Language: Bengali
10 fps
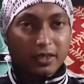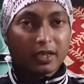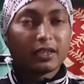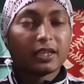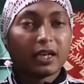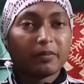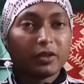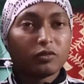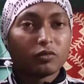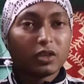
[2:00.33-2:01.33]
এখানে
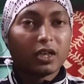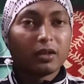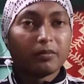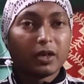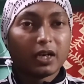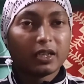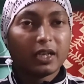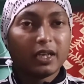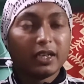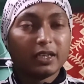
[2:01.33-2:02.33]
থাকবে টোটাল
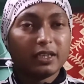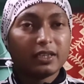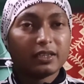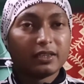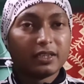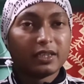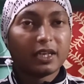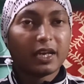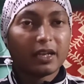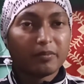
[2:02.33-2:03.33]
বাংলা ইংলিশ
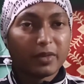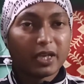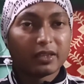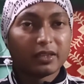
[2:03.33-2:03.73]
জিকে অ্যান্ড ম্যাথ